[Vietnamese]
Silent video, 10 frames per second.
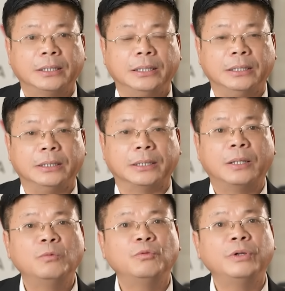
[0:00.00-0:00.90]
thì
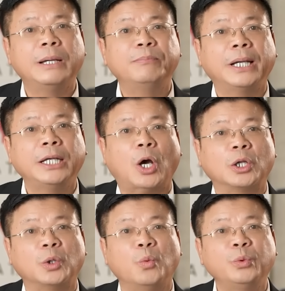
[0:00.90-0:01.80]
không viêm cái nọ
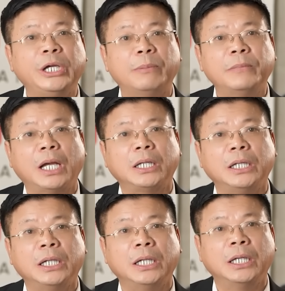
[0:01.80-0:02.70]
thì cũng nhiễm cái
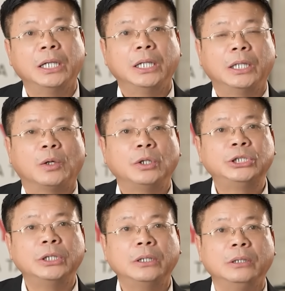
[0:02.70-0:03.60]
kia, có
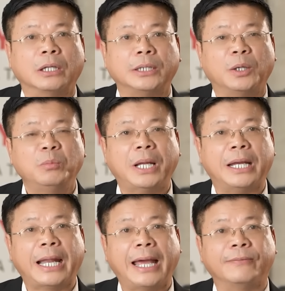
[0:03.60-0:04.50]
chữa được thì cũng
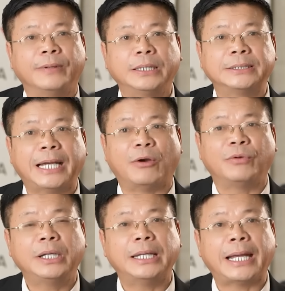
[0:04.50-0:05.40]
để lại vết sẹo,
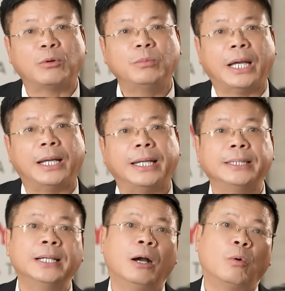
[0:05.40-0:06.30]
vết lành, cũng để lại
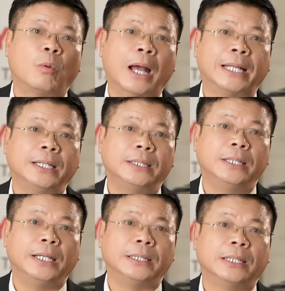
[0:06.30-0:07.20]
những hậu quả nhất
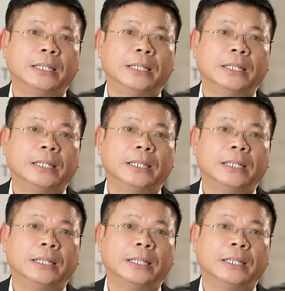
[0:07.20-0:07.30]
định.